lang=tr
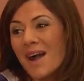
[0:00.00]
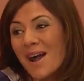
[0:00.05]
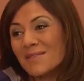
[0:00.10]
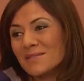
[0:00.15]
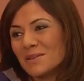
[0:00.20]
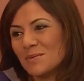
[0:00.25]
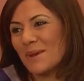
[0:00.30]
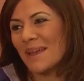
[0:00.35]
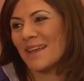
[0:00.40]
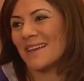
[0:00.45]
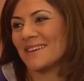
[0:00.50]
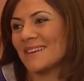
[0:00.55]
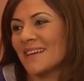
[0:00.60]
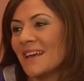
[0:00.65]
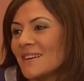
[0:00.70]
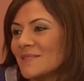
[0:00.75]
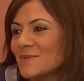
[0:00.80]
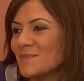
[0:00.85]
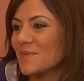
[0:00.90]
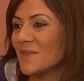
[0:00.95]
Ay bey,
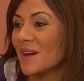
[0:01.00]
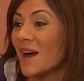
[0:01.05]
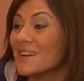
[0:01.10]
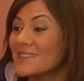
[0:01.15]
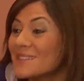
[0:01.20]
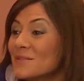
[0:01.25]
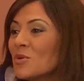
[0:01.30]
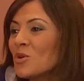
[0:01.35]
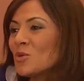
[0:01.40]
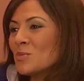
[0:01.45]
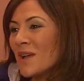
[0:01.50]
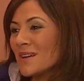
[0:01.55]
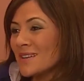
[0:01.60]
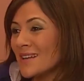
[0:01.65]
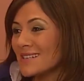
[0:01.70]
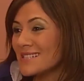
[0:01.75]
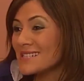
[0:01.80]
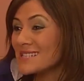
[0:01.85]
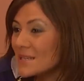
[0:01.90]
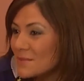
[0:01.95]
haddim
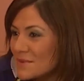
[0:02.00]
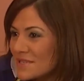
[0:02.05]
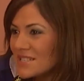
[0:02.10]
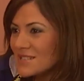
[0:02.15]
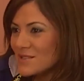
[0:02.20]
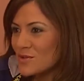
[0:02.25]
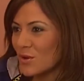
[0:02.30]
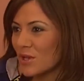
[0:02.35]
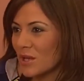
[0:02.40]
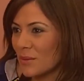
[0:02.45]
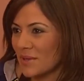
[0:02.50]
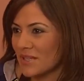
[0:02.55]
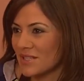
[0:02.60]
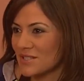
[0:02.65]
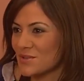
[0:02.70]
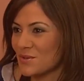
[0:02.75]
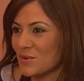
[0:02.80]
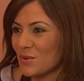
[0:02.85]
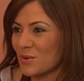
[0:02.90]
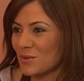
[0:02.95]
olmayarak size bir şey söylemek
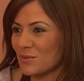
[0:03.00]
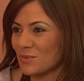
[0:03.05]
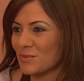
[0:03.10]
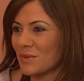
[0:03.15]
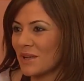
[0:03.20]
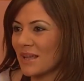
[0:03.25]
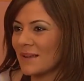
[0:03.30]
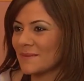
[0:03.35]
istiyorum.